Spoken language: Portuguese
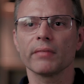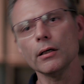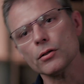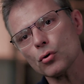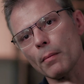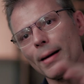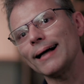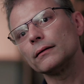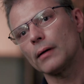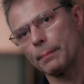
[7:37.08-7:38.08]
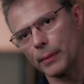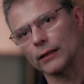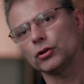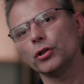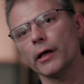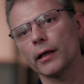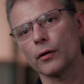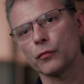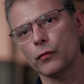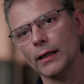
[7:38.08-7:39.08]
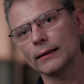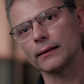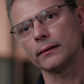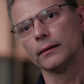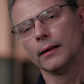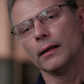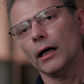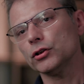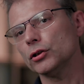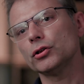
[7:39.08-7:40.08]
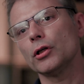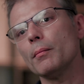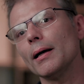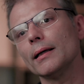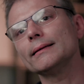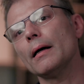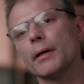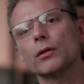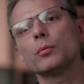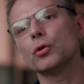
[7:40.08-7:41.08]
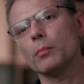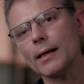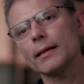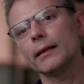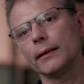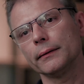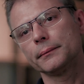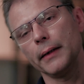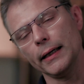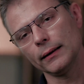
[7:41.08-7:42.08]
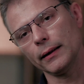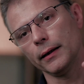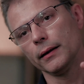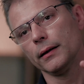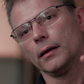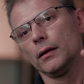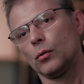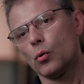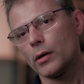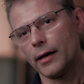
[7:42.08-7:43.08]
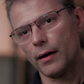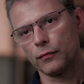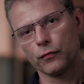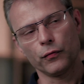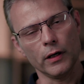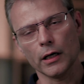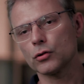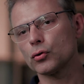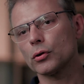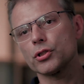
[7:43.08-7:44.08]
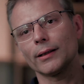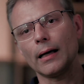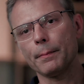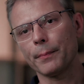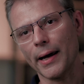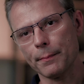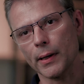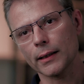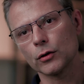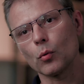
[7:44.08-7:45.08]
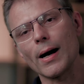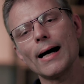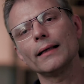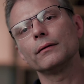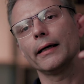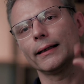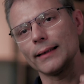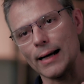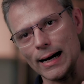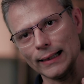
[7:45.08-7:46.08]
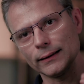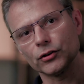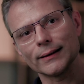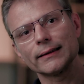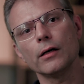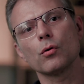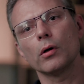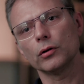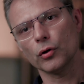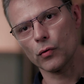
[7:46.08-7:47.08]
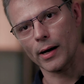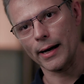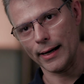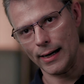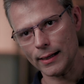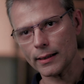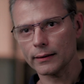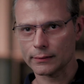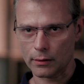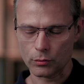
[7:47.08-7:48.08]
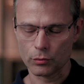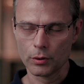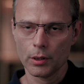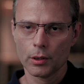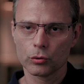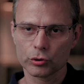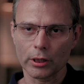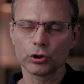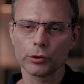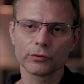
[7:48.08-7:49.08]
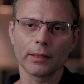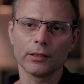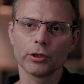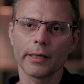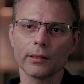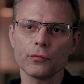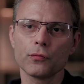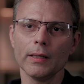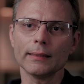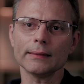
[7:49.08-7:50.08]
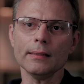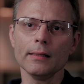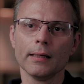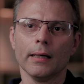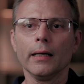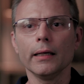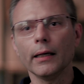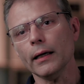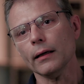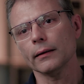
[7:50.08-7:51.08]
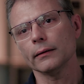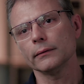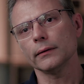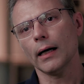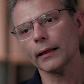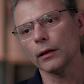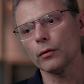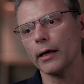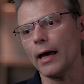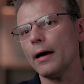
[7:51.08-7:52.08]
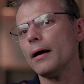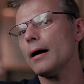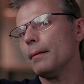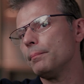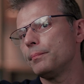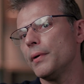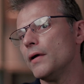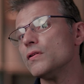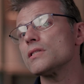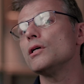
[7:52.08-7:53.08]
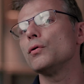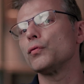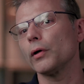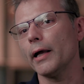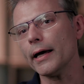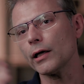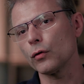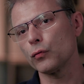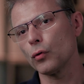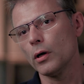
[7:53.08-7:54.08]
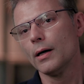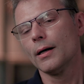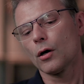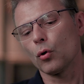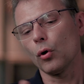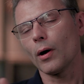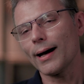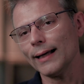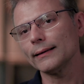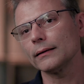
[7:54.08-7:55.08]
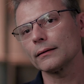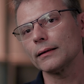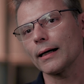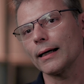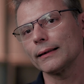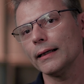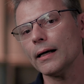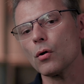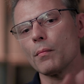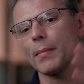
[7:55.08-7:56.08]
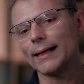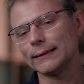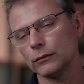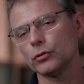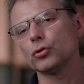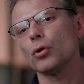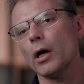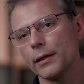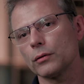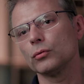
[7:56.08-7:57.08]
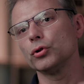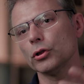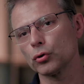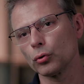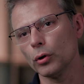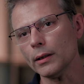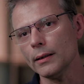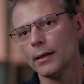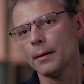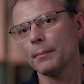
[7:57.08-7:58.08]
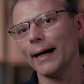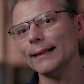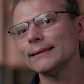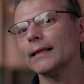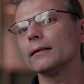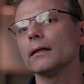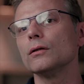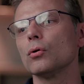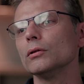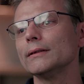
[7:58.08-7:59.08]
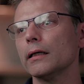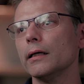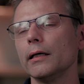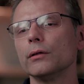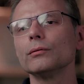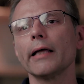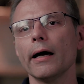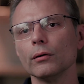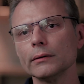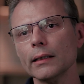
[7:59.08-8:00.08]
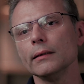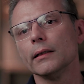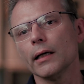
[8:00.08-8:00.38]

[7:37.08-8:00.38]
e somado à parte de renda fixa, a gente tem um balanceamento muito bacana entre o que é fixo, que já está pré-pactuado na entrada, já sei o quanto eu vou ganhar, que são os ativos ali de renda fixa, e aquilo que é previsível, né? Que eu vou colocar dentro da carteira com base no histórico do gestor, mas tentando conseguir ali um delta